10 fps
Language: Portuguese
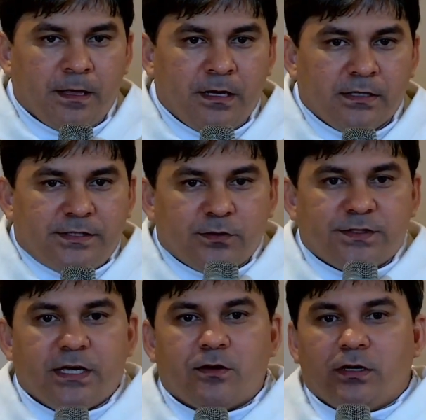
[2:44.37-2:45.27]
Se eu
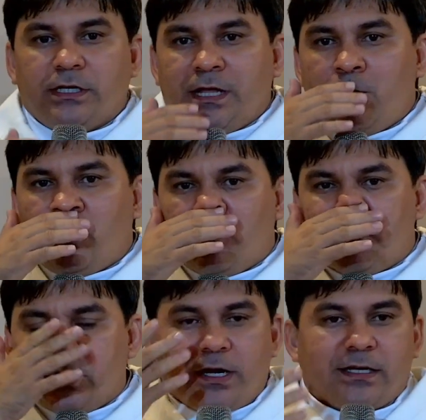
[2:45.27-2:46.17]
sei coordenar um grupo
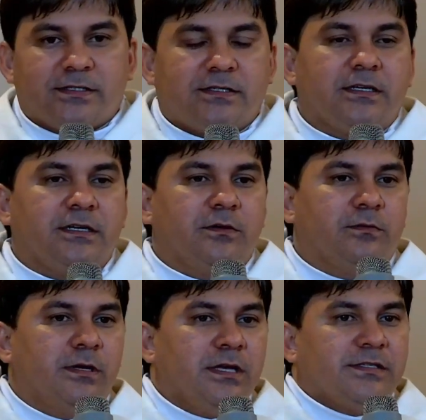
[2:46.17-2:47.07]
de
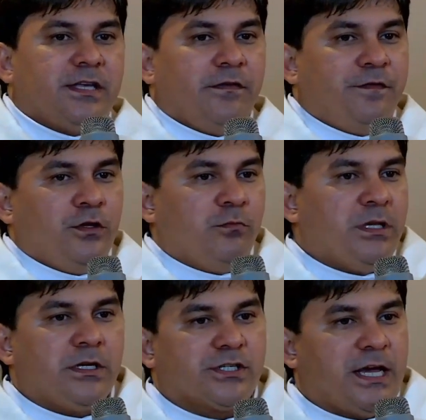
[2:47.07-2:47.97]
oração, servir no
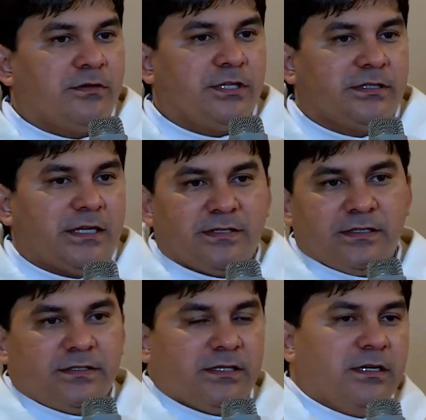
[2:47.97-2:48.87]
ministério de
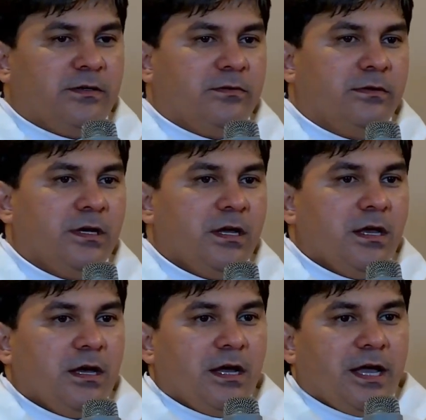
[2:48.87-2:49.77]
intercessão,
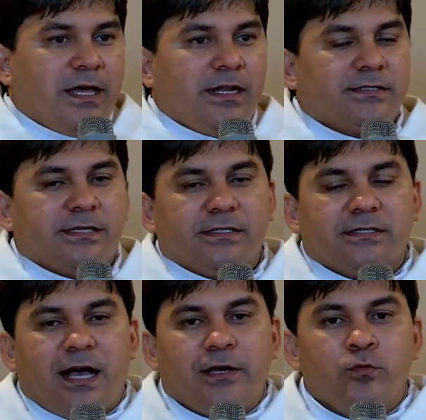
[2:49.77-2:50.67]
é
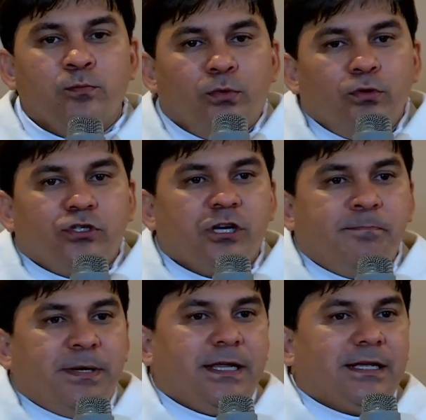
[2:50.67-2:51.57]
necessário
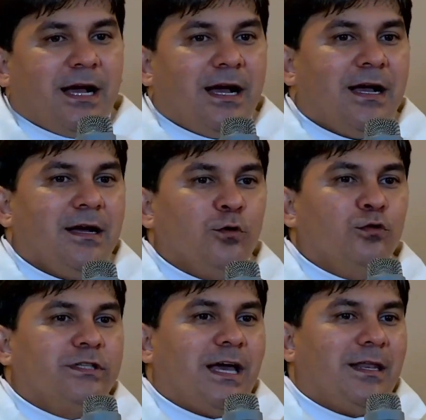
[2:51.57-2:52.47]
multiplicar o
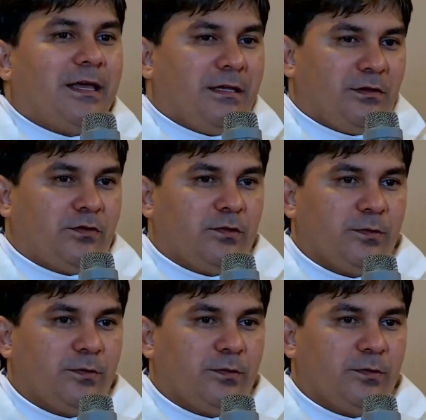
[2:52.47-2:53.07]
talento.